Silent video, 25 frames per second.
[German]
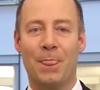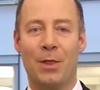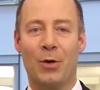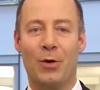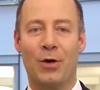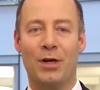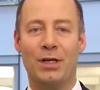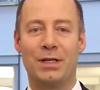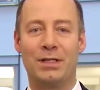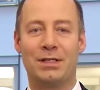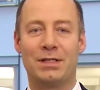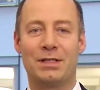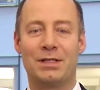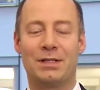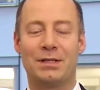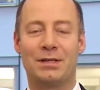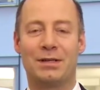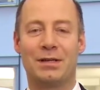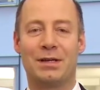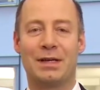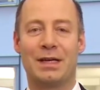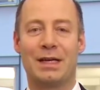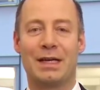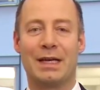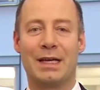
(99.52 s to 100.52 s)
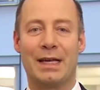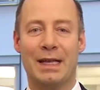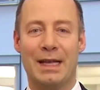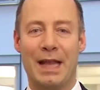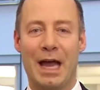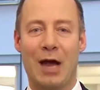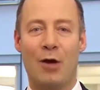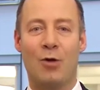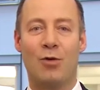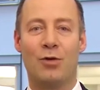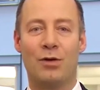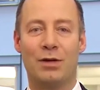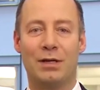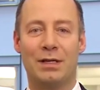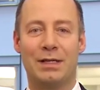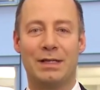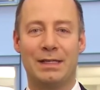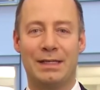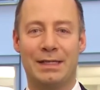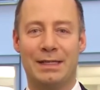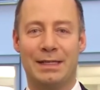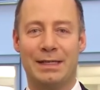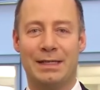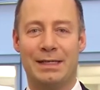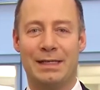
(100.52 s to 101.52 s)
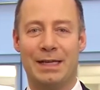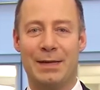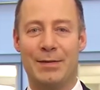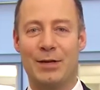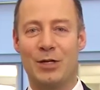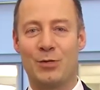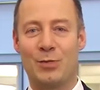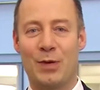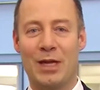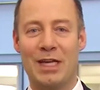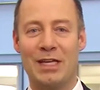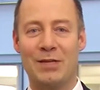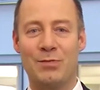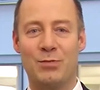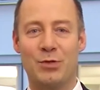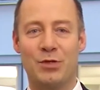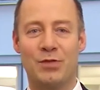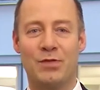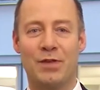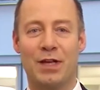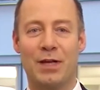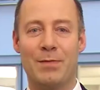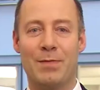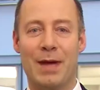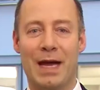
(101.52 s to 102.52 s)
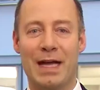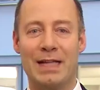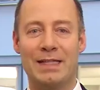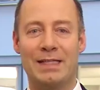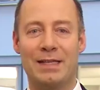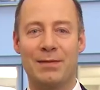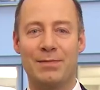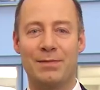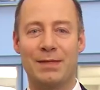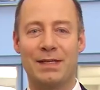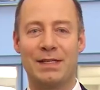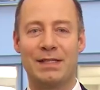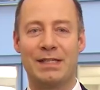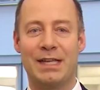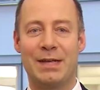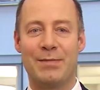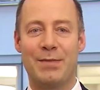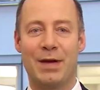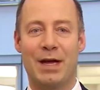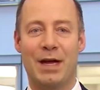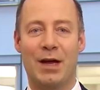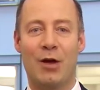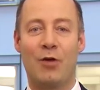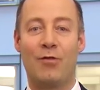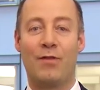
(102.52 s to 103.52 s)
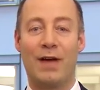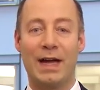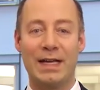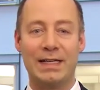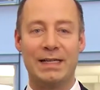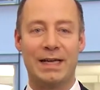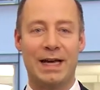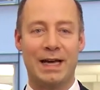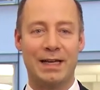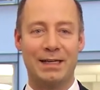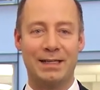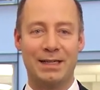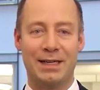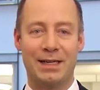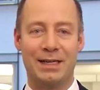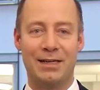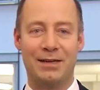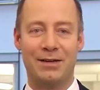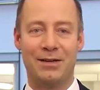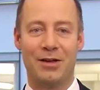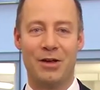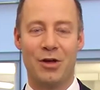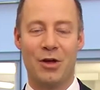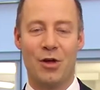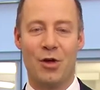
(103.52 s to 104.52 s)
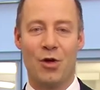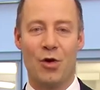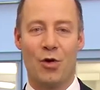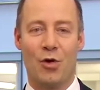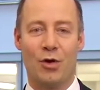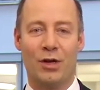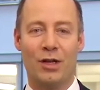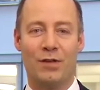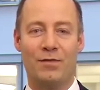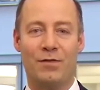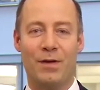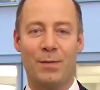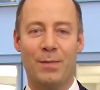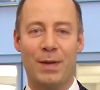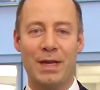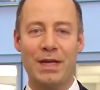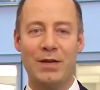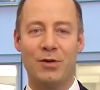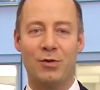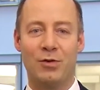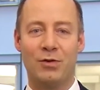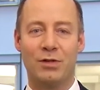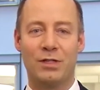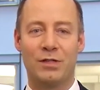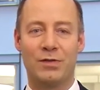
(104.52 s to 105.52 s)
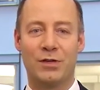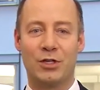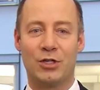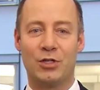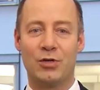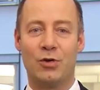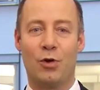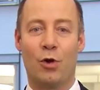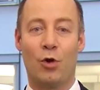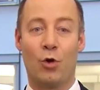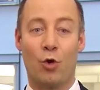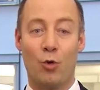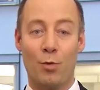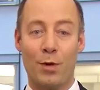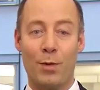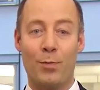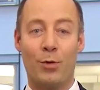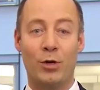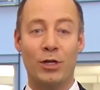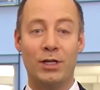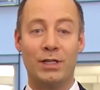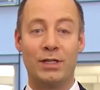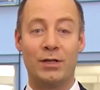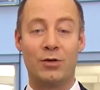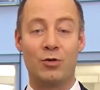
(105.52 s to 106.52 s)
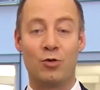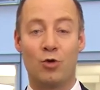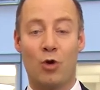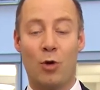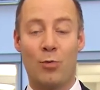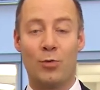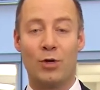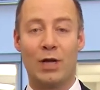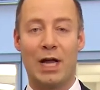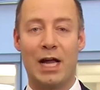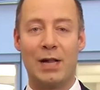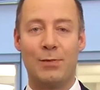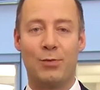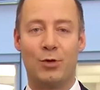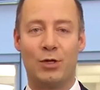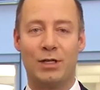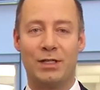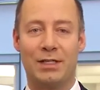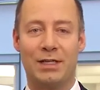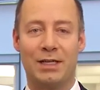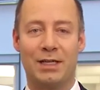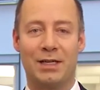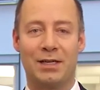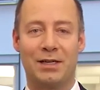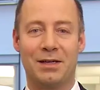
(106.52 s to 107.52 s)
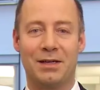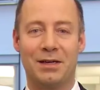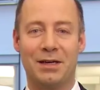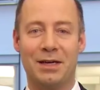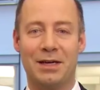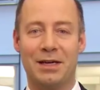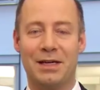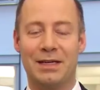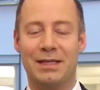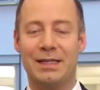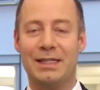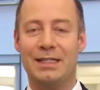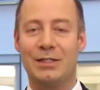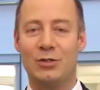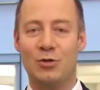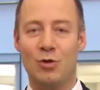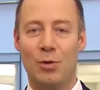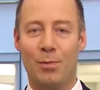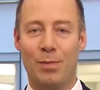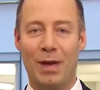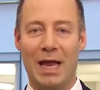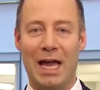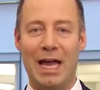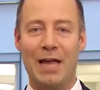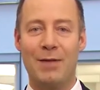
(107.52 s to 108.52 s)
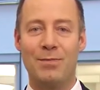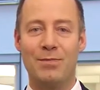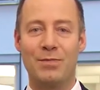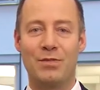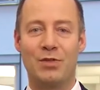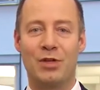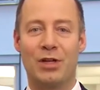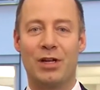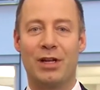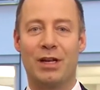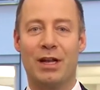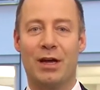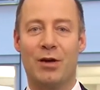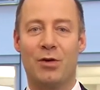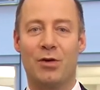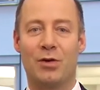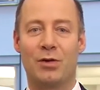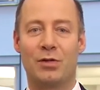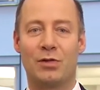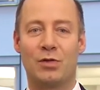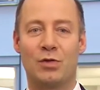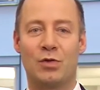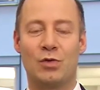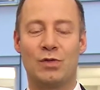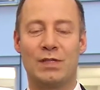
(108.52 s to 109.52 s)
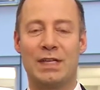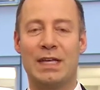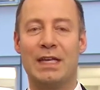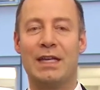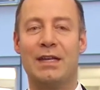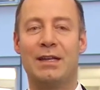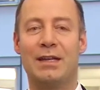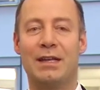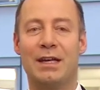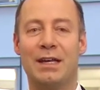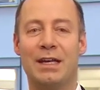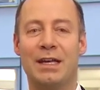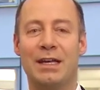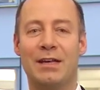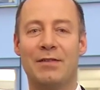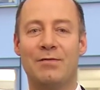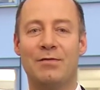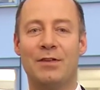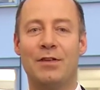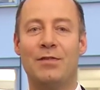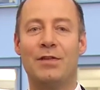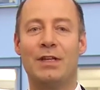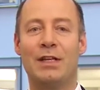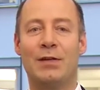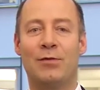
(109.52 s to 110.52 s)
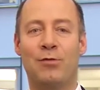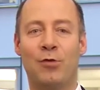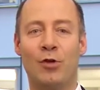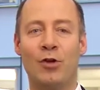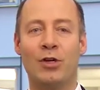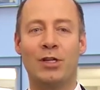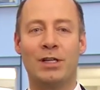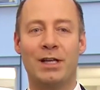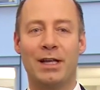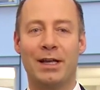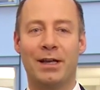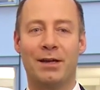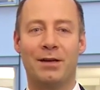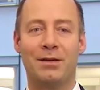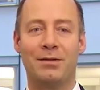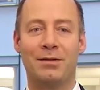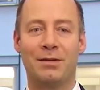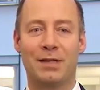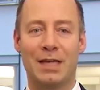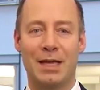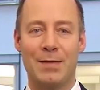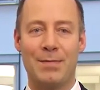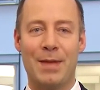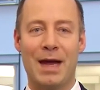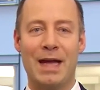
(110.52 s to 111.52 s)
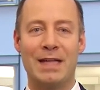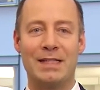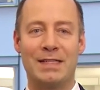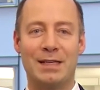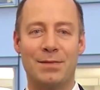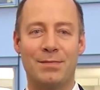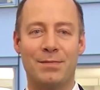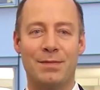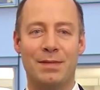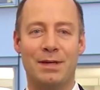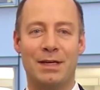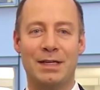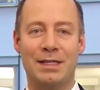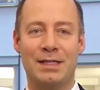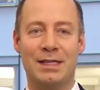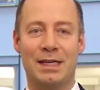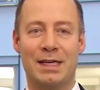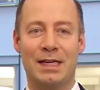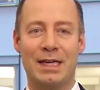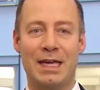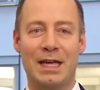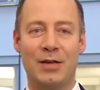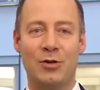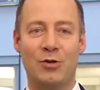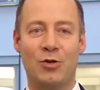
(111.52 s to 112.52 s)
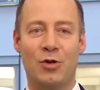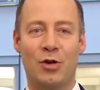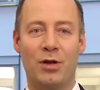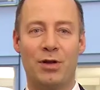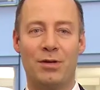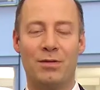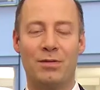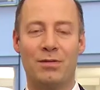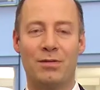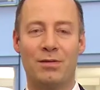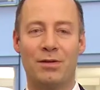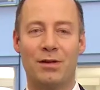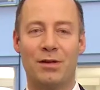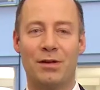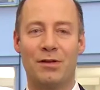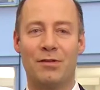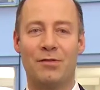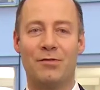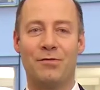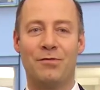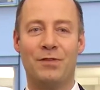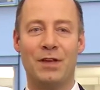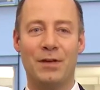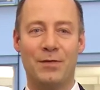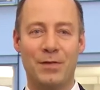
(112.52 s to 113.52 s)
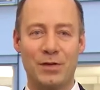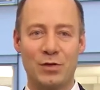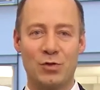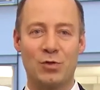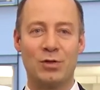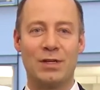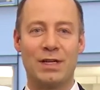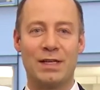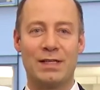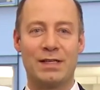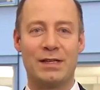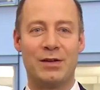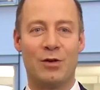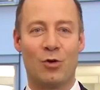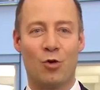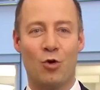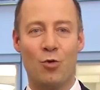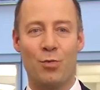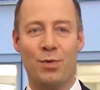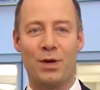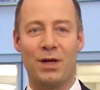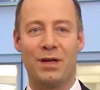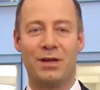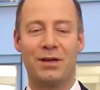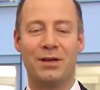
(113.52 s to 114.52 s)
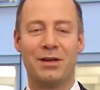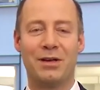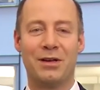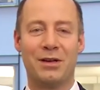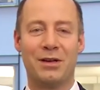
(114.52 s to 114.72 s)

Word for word: und genau dementsprechend müssen wir gemeinsam das Thema auch weiter angehen und in Verbindung zwischen Europapolitik und Kommunalpolitik nicht nur bleiben, sondern auch zu sehen, wie wir die Flüchtlinge gemeinsam integrieren können. Wir versuchen das in Europa